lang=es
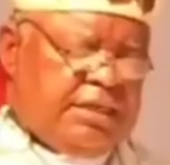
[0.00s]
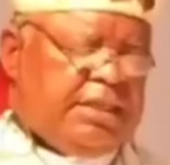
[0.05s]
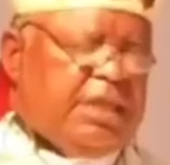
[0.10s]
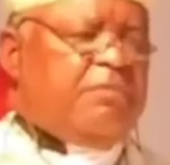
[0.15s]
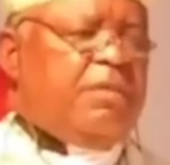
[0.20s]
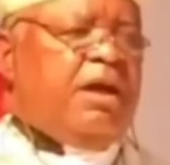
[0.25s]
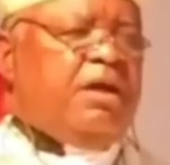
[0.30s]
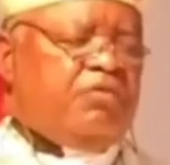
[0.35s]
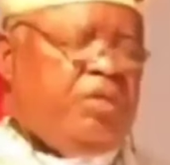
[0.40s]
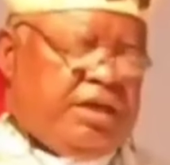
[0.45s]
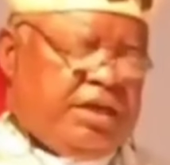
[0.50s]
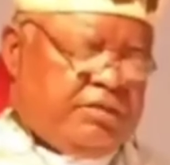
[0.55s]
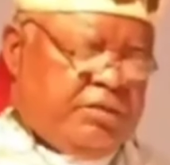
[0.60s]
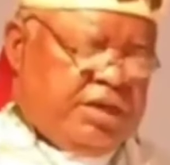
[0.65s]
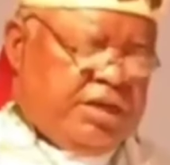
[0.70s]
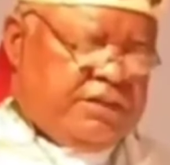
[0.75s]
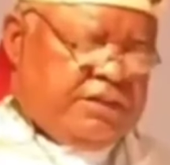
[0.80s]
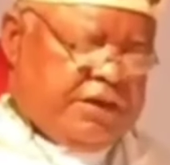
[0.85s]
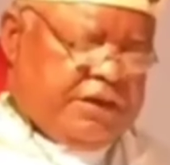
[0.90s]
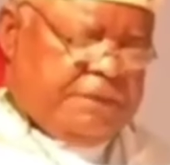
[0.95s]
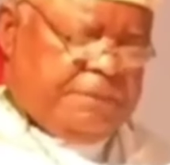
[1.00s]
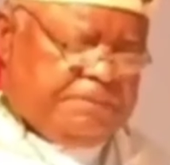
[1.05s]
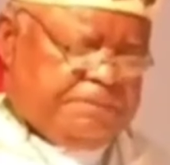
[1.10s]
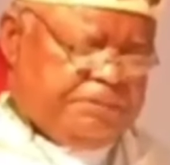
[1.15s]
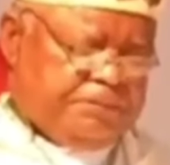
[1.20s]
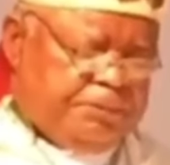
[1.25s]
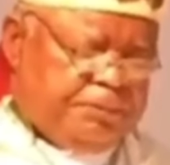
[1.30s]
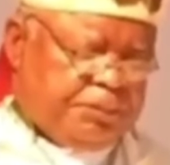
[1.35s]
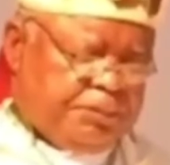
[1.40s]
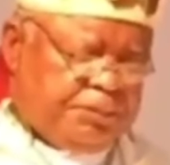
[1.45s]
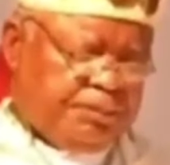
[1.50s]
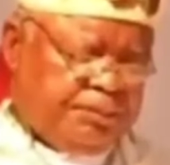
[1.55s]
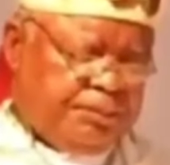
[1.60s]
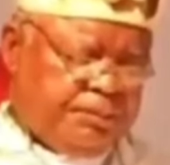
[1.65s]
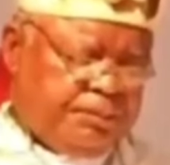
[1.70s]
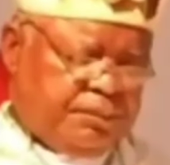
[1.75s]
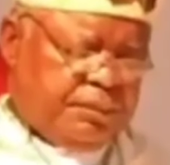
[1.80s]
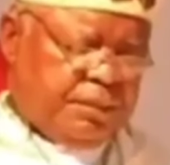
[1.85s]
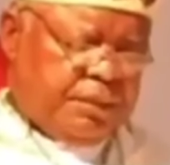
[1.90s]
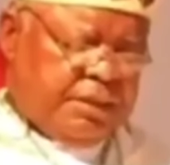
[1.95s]
y ese cardenal africano llegaron a un acuerdo
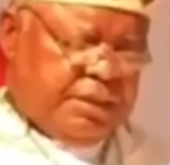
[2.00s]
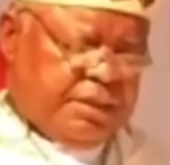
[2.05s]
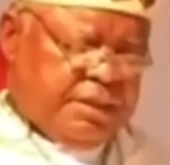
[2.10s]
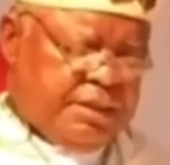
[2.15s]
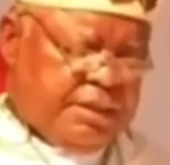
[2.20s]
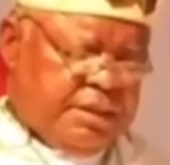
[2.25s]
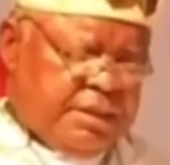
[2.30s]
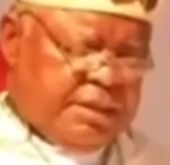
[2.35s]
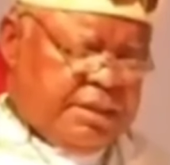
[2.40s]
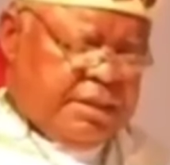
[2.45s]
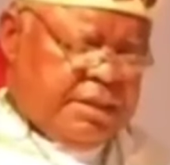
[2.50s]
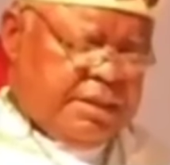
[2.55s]
donde